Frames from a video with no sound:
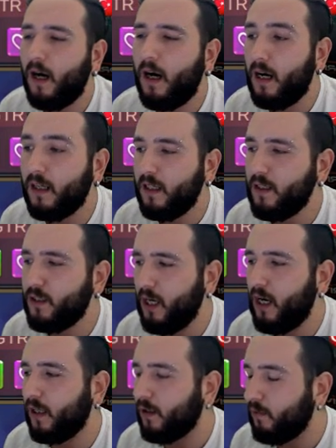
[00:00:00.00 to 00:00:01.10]
ADC
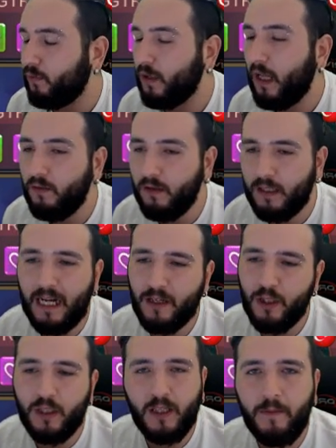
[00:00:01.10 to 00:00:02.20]
aldım. Flywall tercih
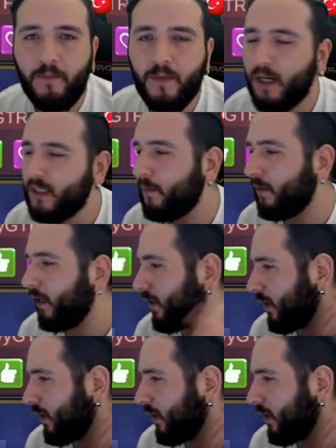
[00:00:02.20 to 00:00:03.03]
ettim. Adamlar da